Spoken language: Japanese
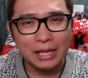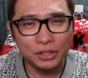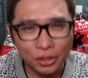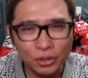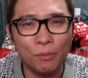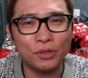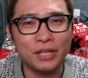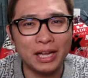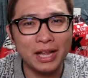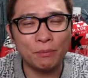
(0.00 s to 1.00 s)
ちょっと僕
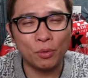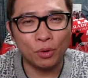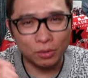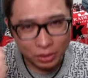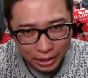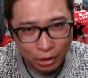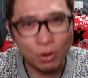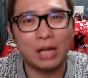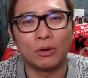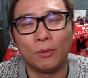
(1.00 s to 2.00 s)
の中ではもう、
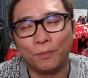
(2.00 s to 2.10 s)
イエローカード。